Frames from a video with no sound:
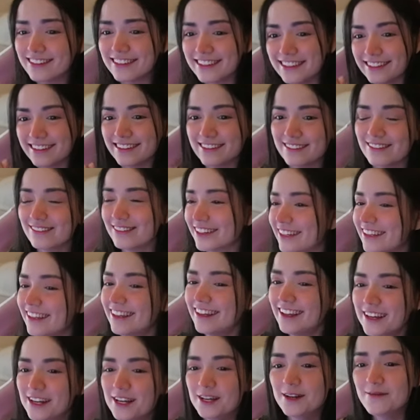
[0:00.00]
Bonito, güey.
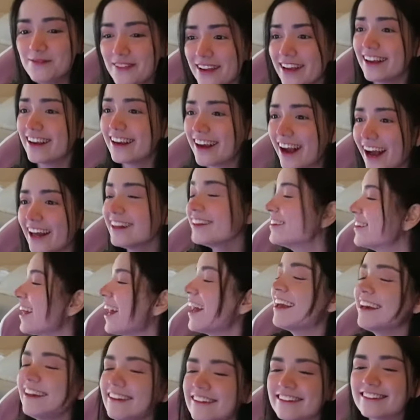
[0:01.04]
Me
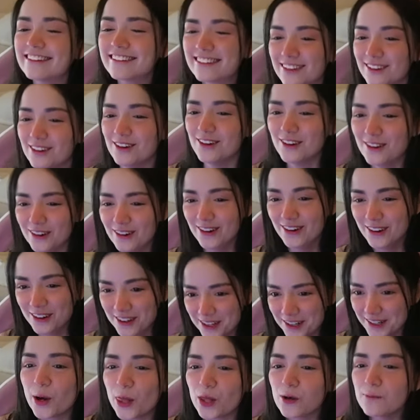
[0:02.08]
encanta esto.
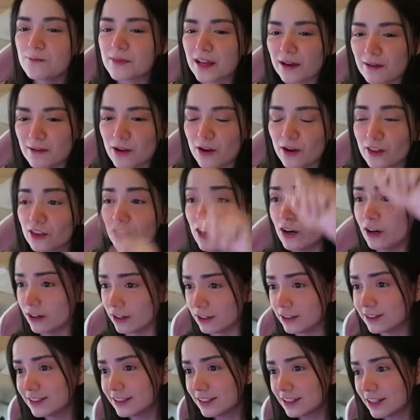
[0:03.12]
Corrupta blog.
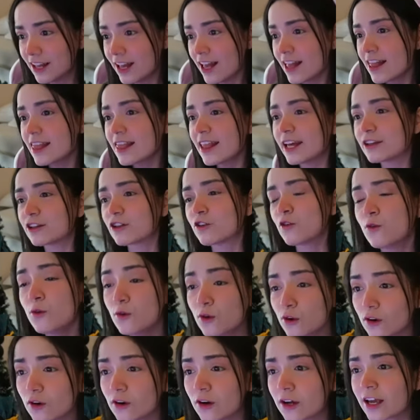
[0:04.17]
No, les
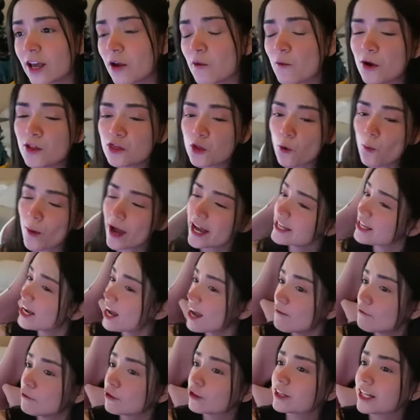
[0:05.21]
juro que cuando
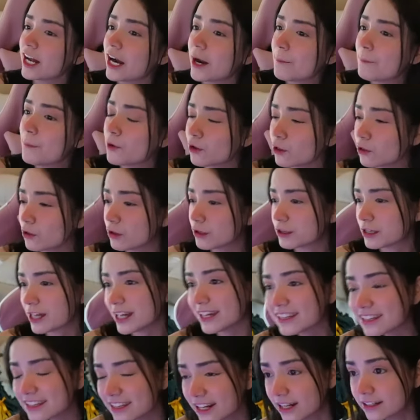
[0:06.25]
vaya a votar por los
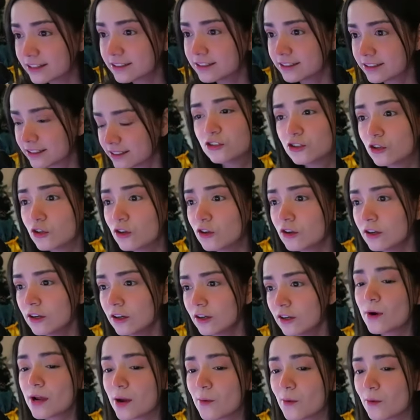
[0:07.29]
eslands, yo
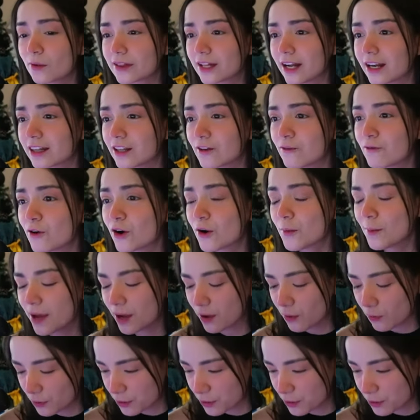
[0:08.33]
voy a votar de forma